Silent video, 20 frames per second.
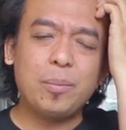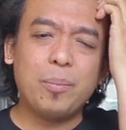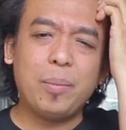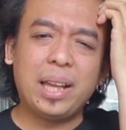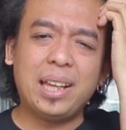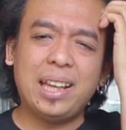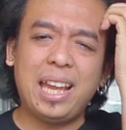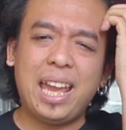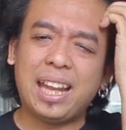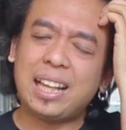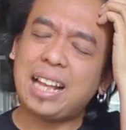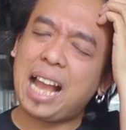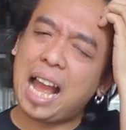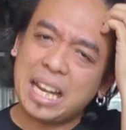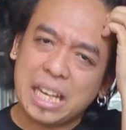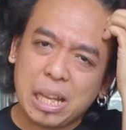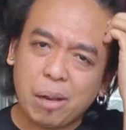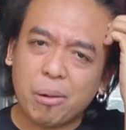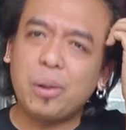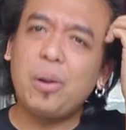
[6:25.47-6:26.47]
มันเหตุการ
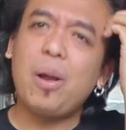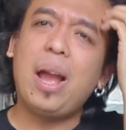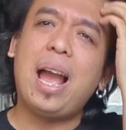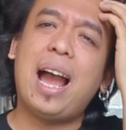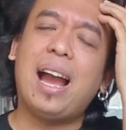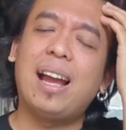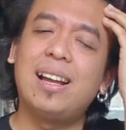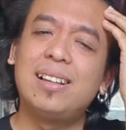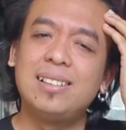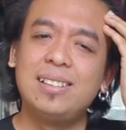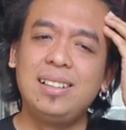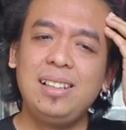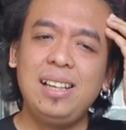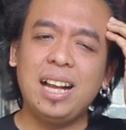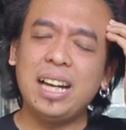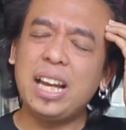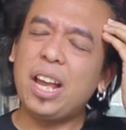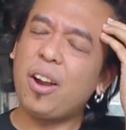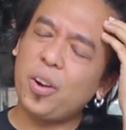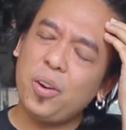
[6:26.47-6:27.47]
ณ์เดียวกันด้วยอ่ะ เรื่
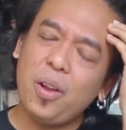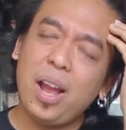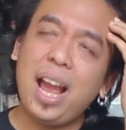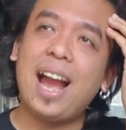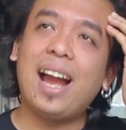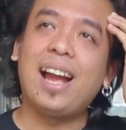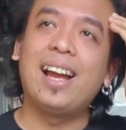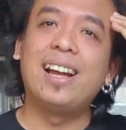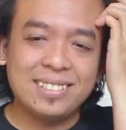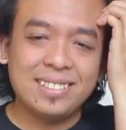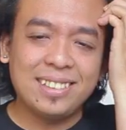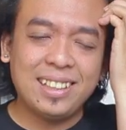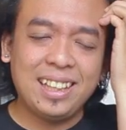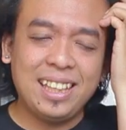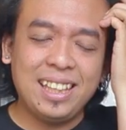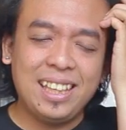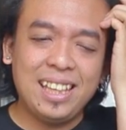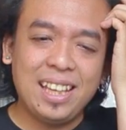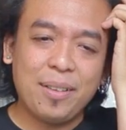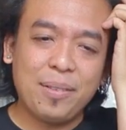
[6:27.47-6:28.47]
องเดียวกันด้วยอ่ะ ไอ้
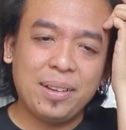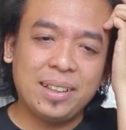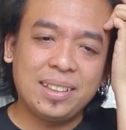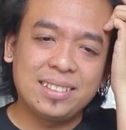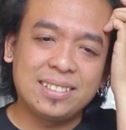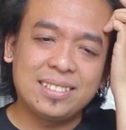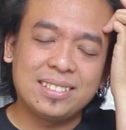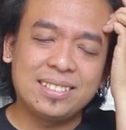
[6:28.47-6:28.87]
เชี่ยมัน